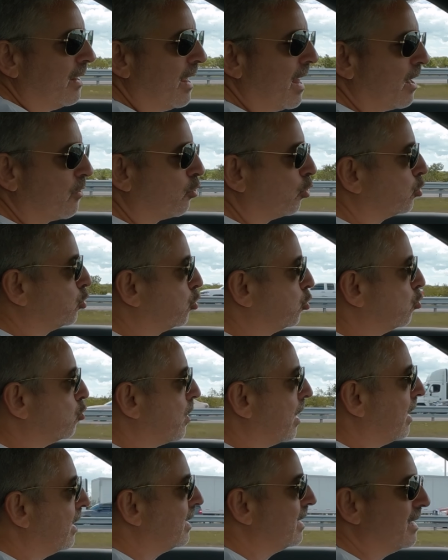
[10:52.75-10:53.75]
las
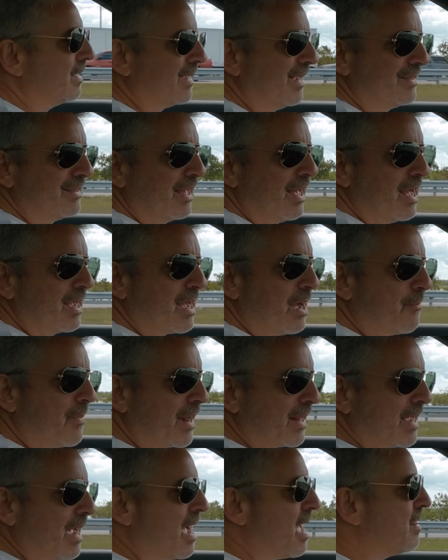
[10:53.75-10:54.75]
costuras que están acá
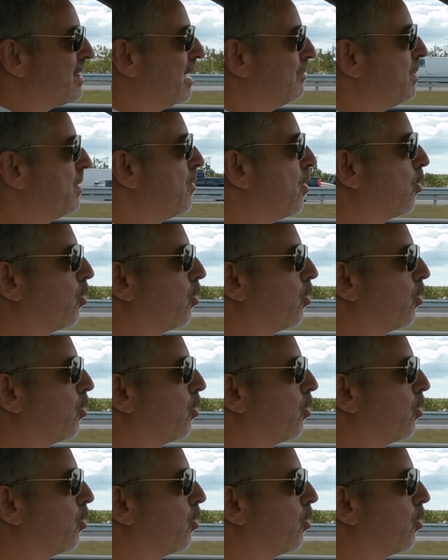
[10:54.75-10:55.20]
marcadas del mismo